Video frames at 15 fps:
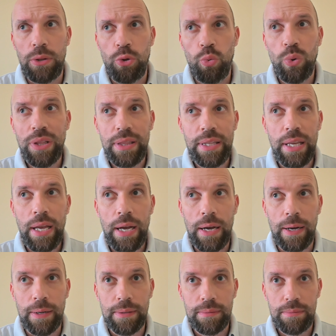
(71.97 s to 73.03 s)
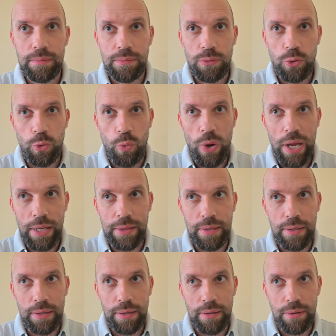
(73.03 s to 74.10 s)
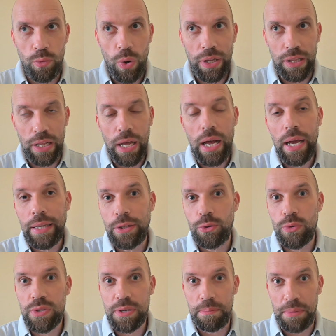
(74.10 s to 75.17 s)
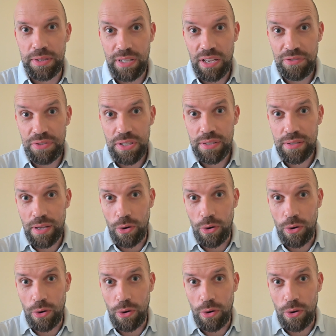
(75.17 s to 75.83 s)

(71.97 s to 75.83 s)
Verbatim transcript: نوضح واحد واحد القاعده تسمى تحفيز